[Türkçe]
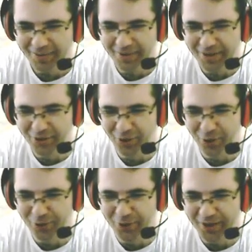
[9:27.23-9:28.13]
Birisi
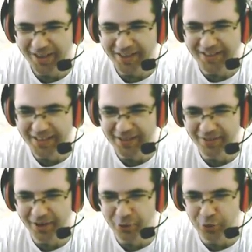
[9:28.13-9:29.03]
gol diyor. Sesi var
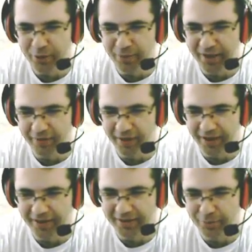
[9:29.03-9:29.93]
ya yüzde bine falan
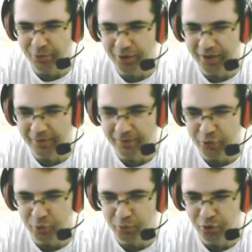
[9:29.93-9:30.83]
alsam böyle
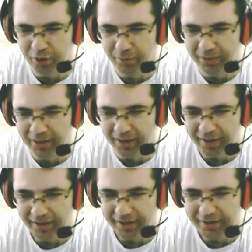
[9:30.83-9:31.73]
video programında
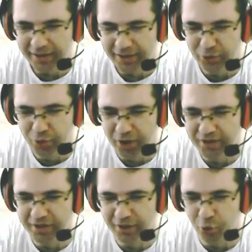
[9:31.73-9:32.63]
kesin
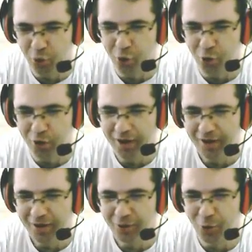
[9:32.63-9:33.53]
duyarsınız ya. gol,
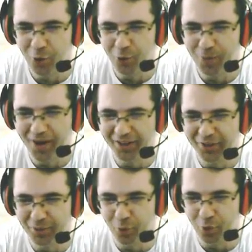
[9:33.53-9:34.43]
gol ben
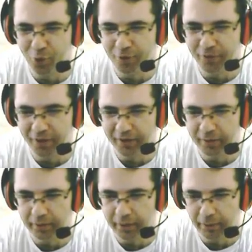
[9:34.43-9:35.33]
attım gol falan
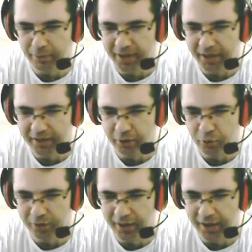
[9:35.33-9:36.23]
diyor. Tamam sen attın
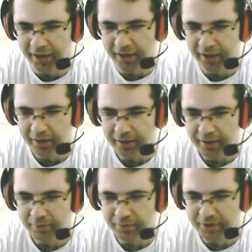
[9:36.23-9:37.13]
gol de yani
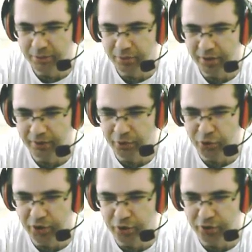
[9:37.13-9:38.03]
biz de burada video
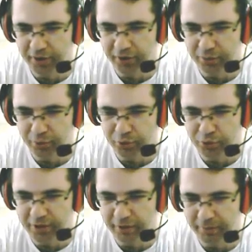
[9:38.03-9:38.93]
çekiyoruz kardeşim gözünü
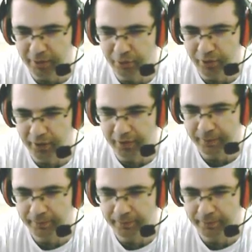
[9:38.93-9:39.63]
seveyim ne yapıyorsun ya?